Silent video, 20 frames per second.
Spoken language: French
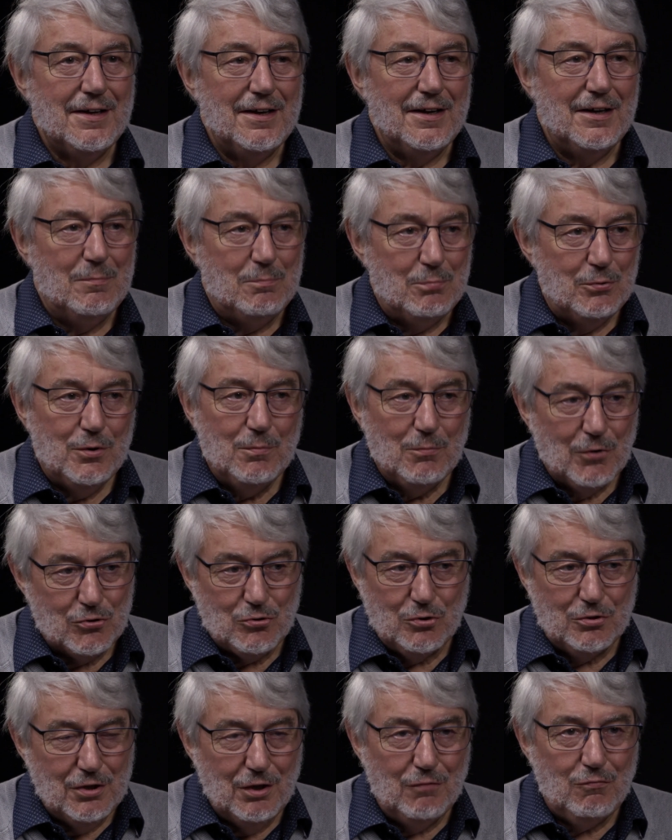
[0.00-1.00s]
Et puis moi
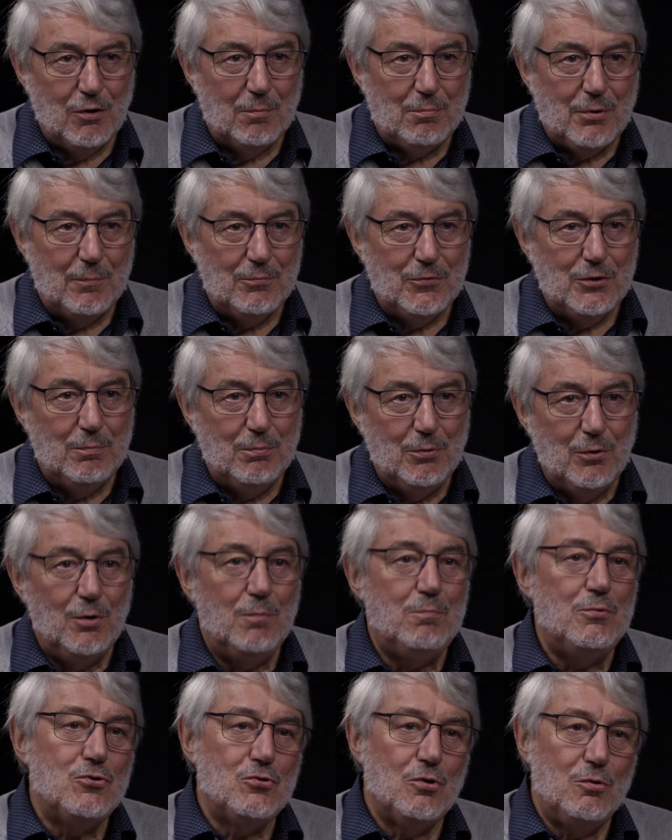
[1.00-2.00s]
je développe un petit peu,
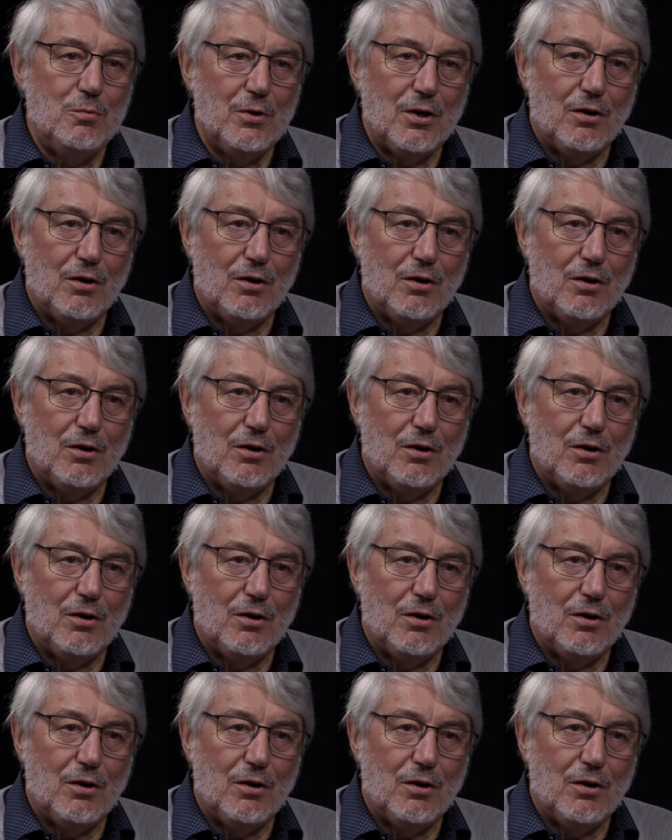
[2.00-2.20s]
puis je lui